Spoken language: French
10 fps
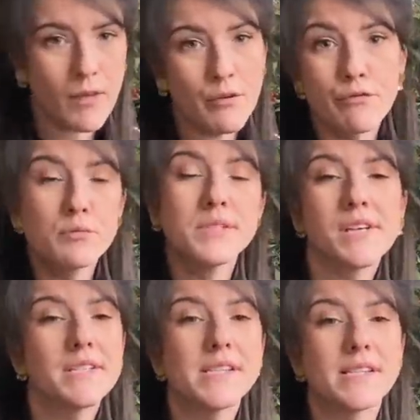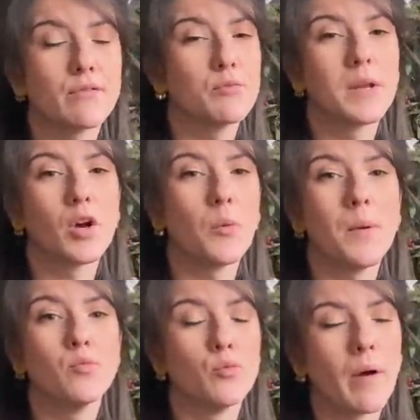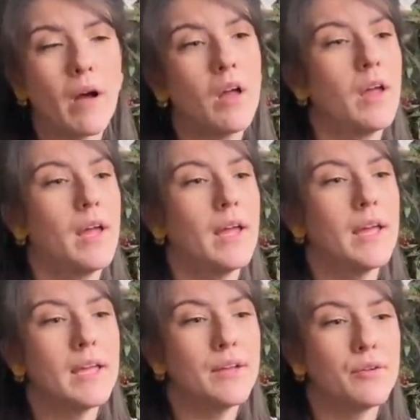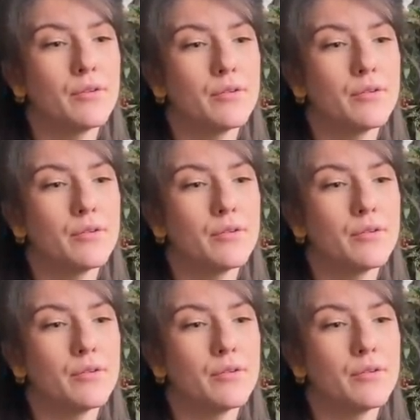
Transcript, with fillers: Vous me direz si ça vous plaît quand même ou pas, et euh,